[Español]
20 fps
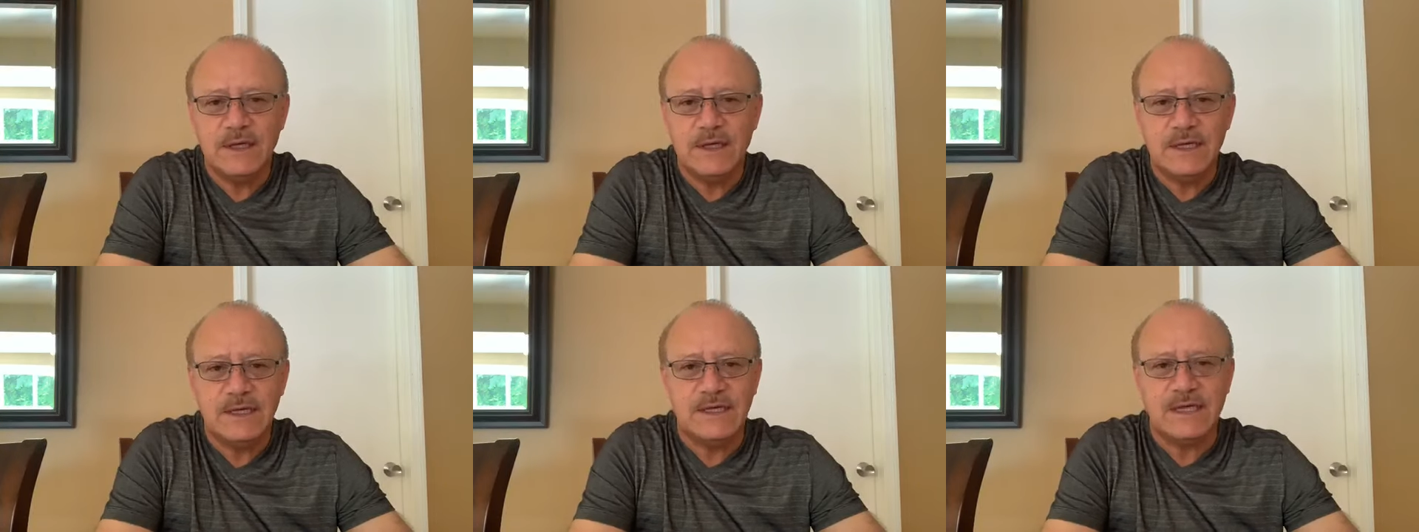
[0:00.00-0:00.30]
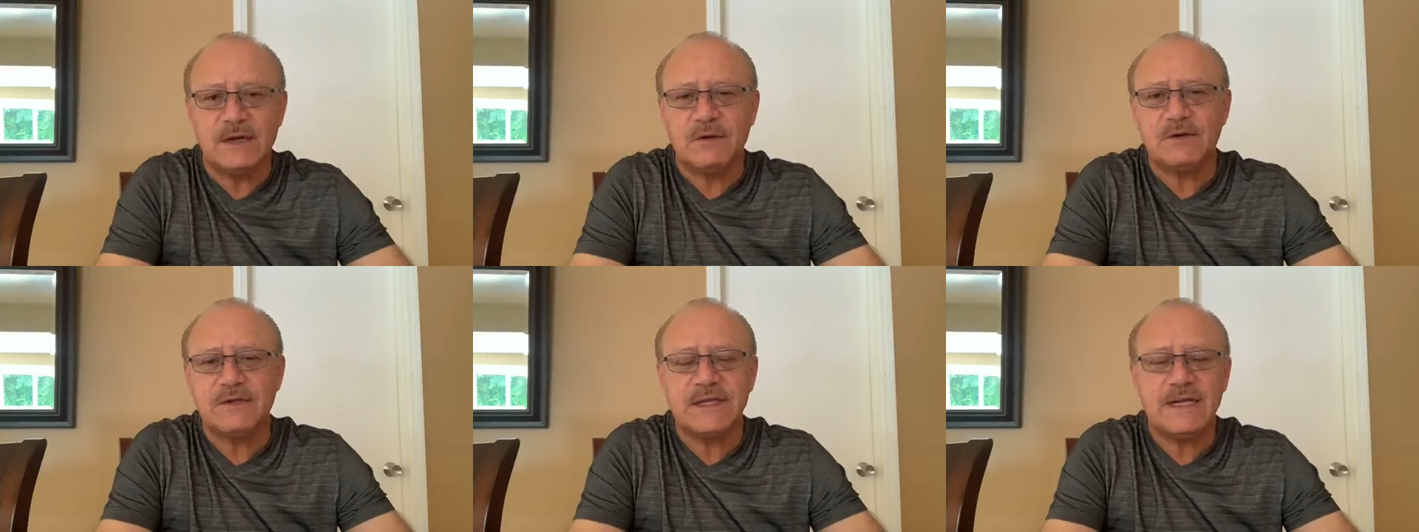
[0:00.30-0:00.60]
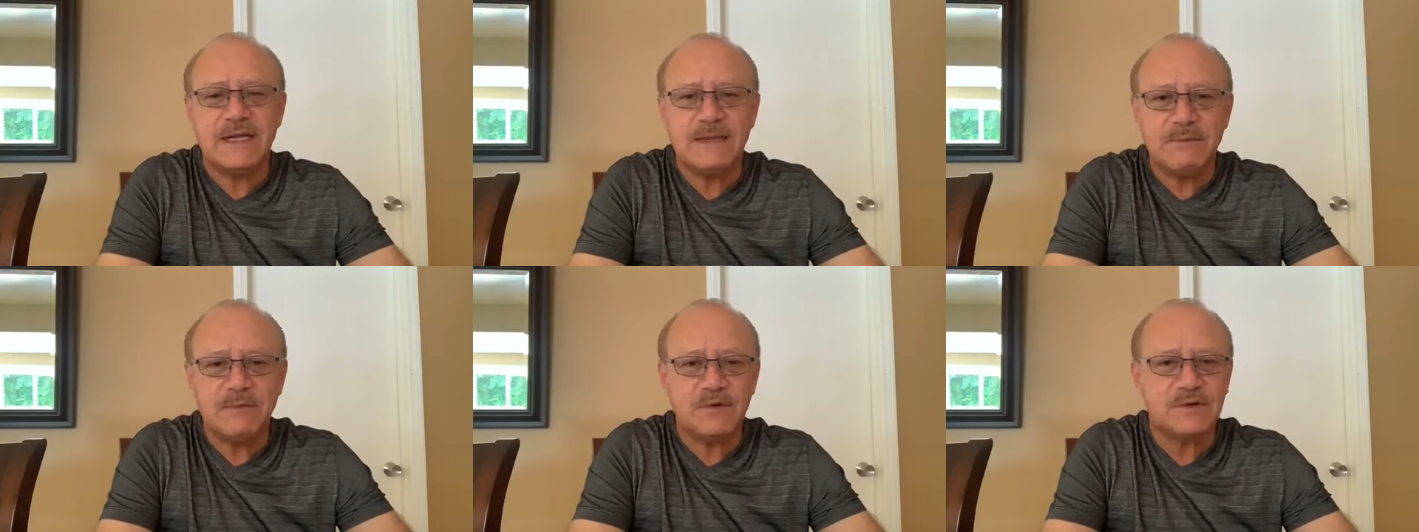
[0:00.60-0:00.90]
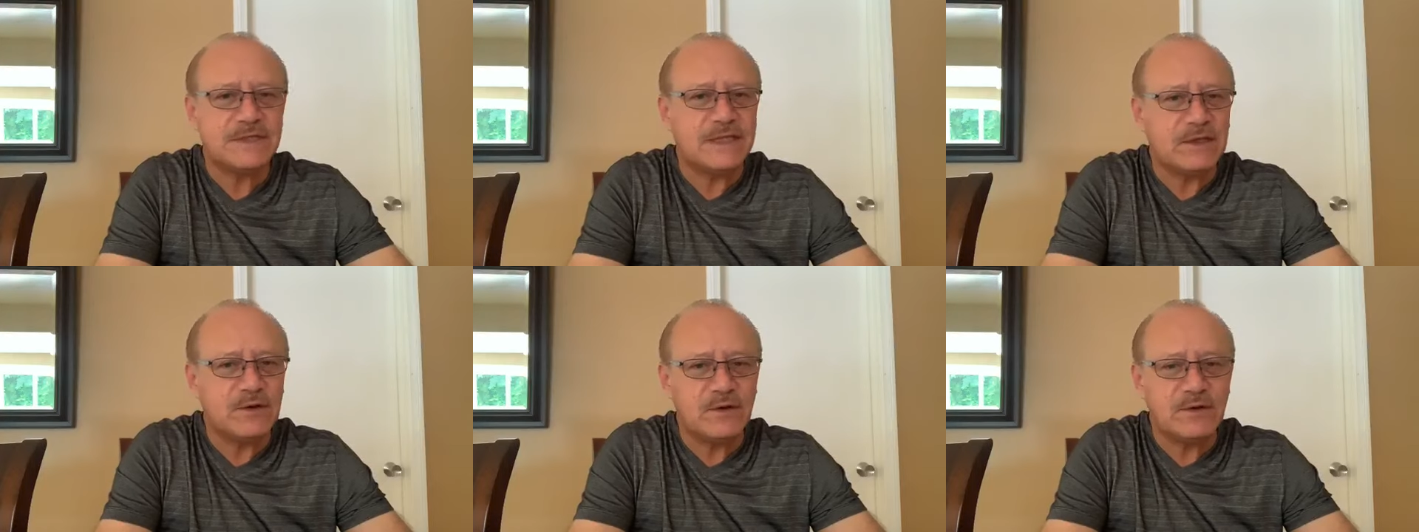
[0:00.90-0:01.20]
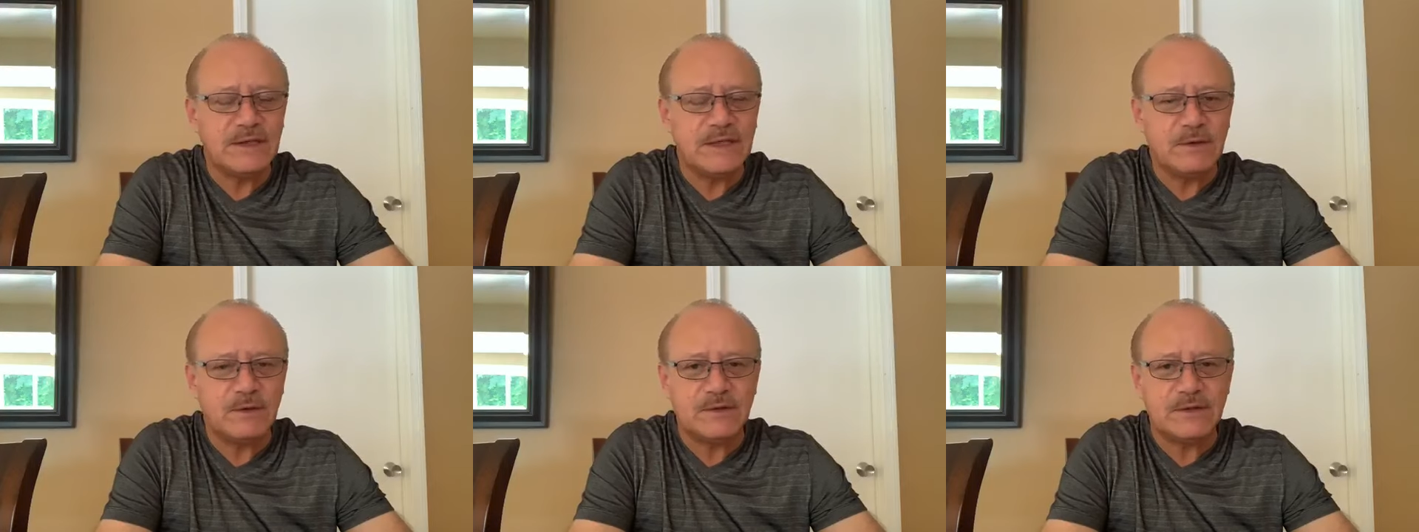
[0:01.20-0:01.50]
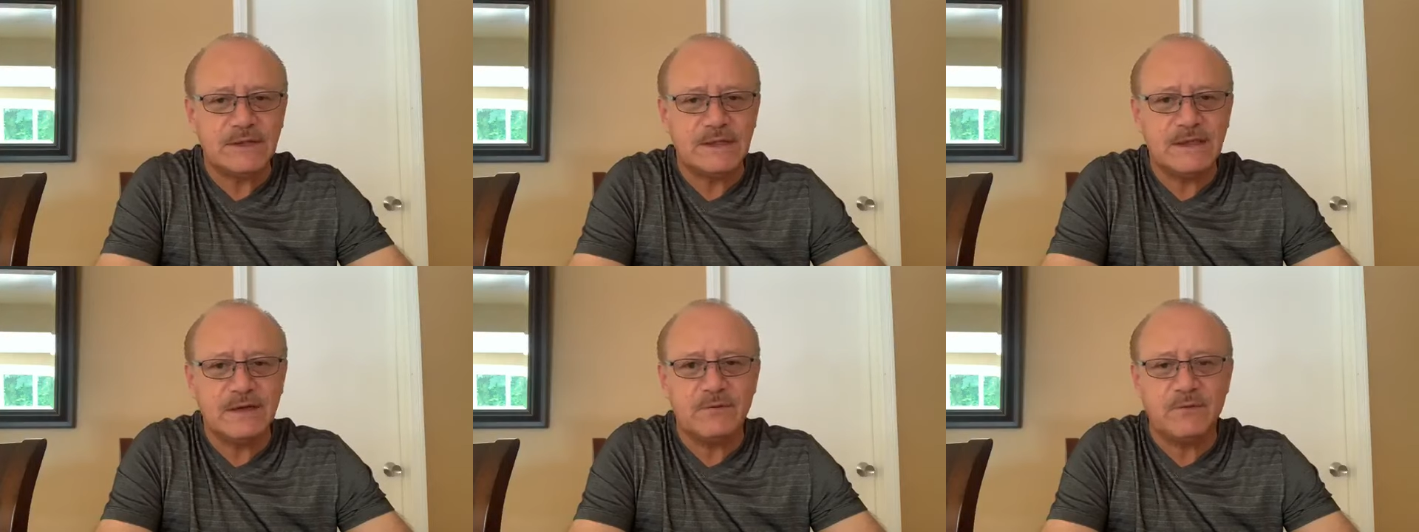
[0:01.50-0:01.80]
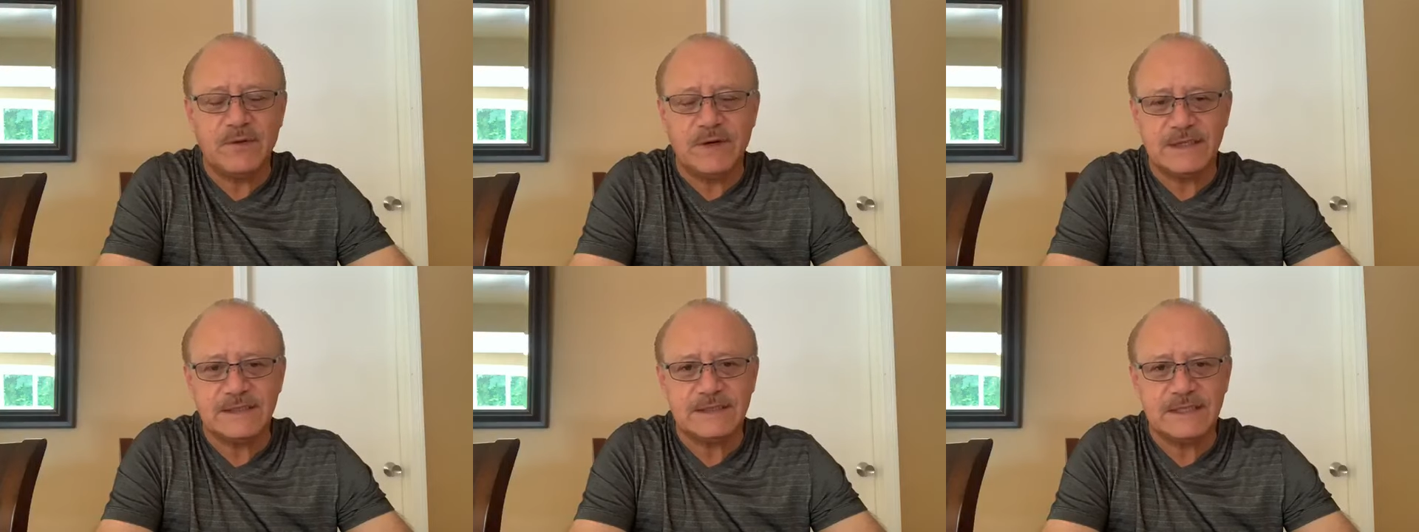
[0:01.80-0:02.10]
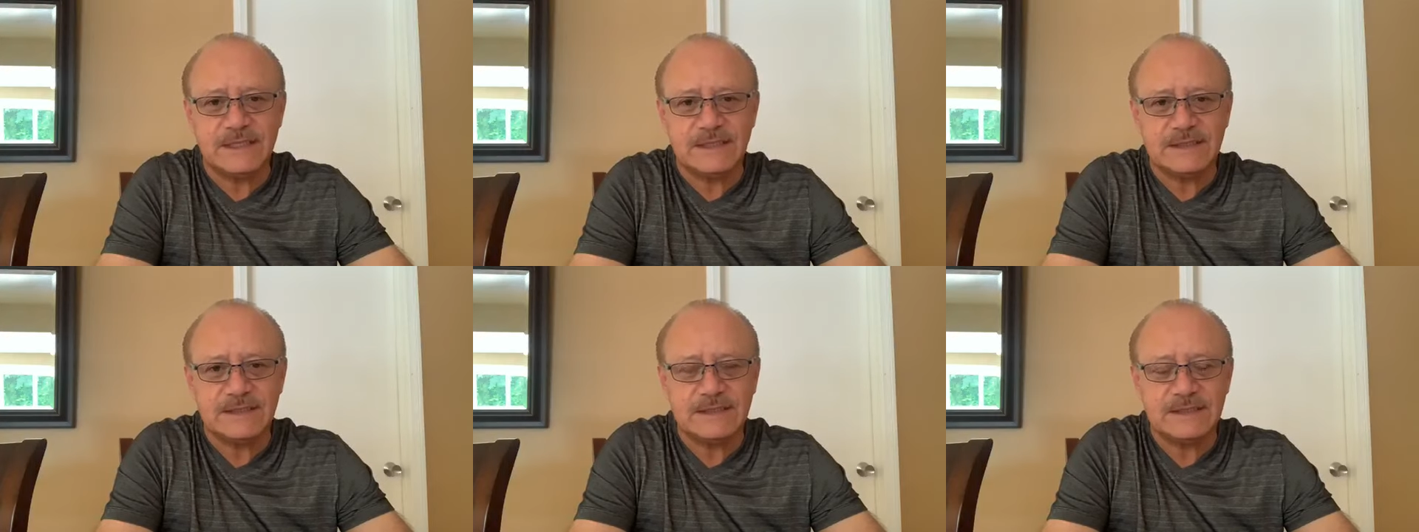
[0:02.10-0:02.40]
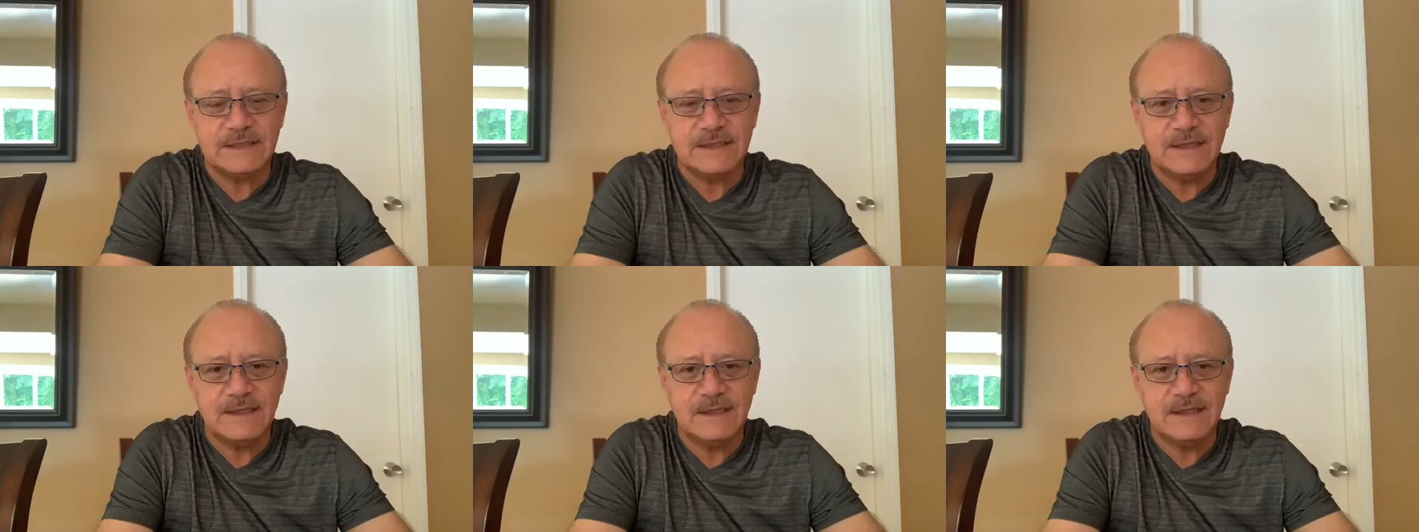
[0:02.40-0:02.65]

y ya no tenemos de dónde obtener fuerzas.